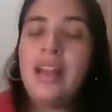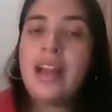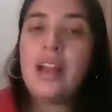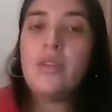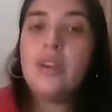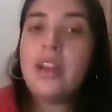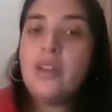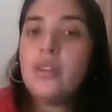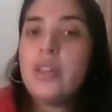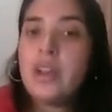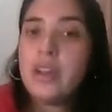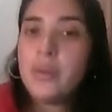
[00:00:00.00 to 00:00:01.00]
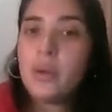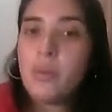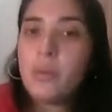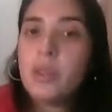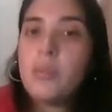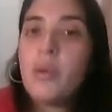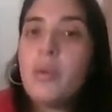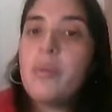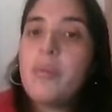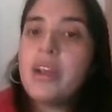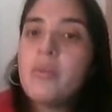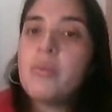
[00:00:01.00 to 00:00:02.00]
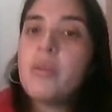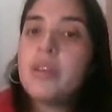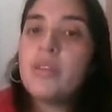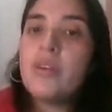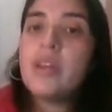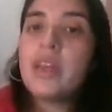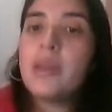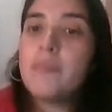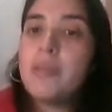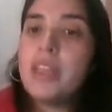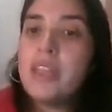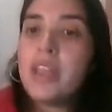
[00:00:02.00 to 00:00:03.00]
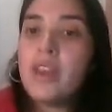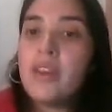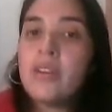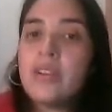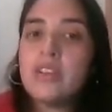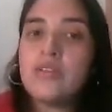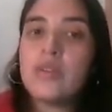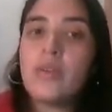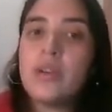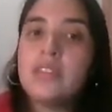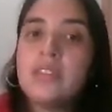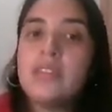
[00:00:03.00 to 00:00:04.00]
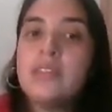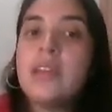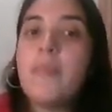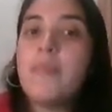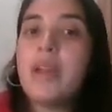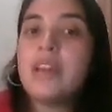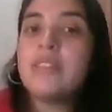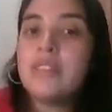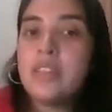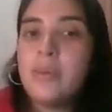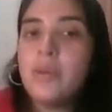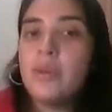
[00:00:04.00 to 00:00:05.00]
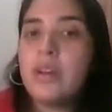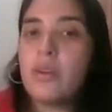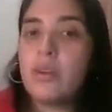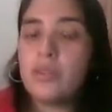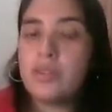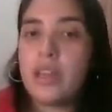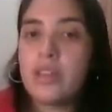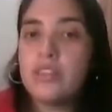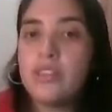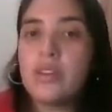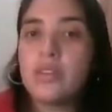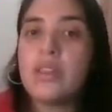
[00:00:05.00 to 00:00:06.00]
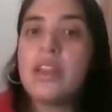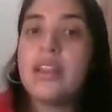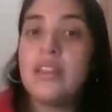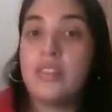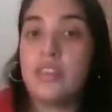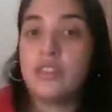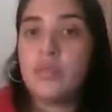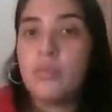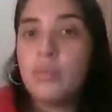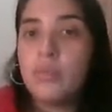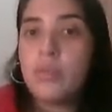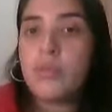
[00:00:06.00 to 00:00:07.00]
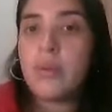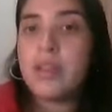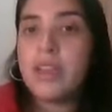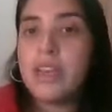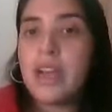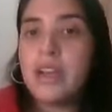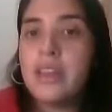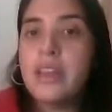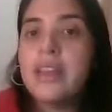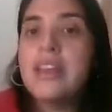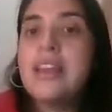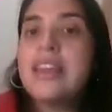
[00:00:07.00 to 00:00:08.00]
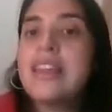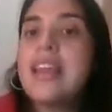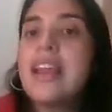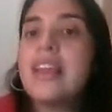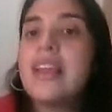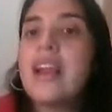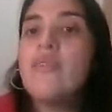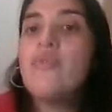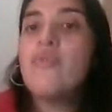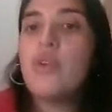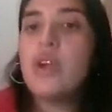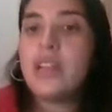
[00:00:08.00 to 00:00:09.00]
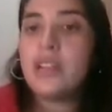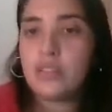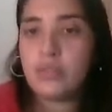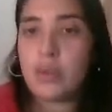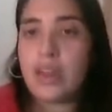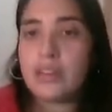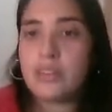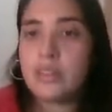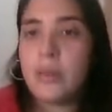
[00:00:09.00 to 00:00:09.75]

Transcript: A lo largo del libro podemos ver varios momentos en que Piñeiro en su adolescencia percibe una contradicción entre su mundo familiar y el que hay fuera de su casa.